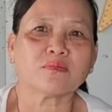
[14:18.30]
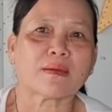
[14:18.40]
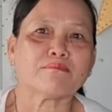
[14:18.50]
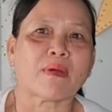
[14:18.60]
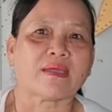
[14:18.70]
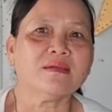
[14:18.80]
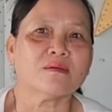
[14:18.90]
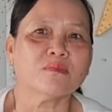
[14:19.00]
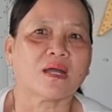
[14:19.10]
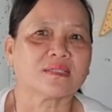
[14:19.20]
cũng năm bảy
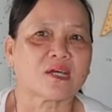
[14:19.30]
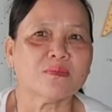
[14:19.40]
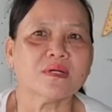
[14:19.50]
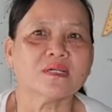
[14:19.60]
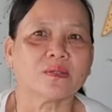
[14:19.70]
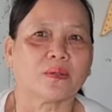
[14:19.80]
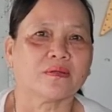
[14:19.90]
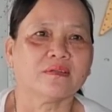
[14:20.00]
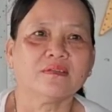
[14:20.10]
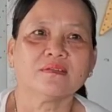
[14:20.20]
cũng gần 60
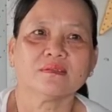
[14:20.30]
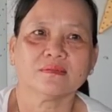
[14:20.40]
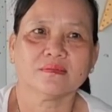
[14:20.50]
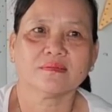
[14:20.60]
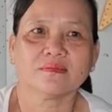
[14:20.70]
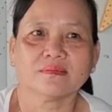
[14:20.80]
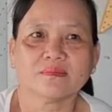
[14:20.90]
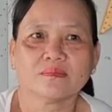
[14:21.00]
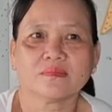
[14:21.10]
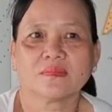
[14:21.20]
rồi
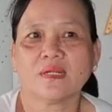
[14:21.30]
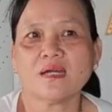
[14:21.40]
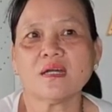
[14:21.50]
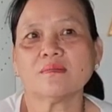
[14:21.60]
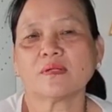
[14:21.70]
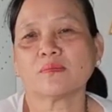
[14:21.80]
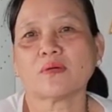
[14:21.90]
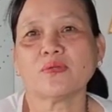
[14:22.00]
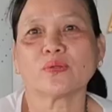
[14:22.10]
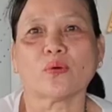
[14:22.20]
lớn hơn mình
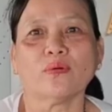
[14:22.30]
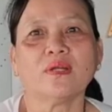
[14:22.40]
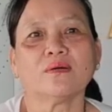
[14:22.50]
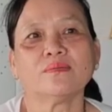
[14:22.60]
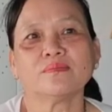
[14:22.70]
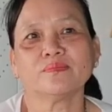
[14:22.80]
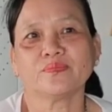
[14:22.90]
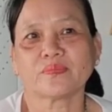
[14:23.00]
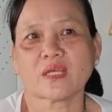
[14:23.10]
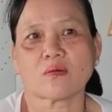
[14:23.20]
đâu nhiêu tuổi đâu
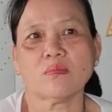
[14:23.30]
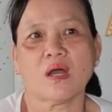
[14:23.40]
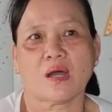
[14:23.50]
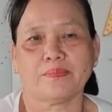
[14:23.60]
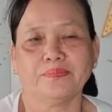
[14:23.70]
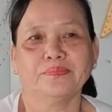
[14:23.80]
thấy cũng hợp